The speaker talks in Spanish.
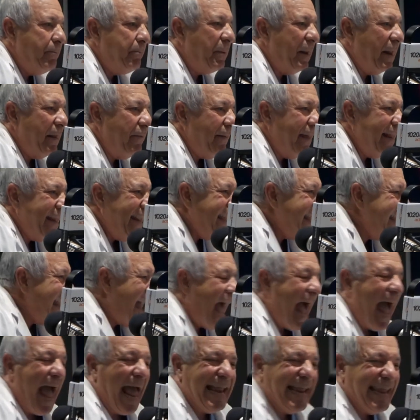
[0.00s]
prevenir
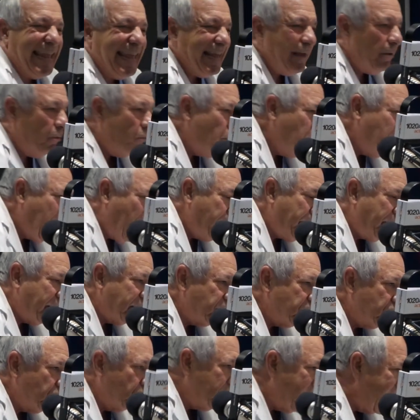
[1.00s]
a ninguna
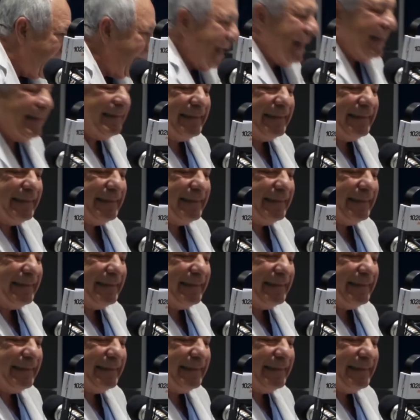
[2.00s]
persona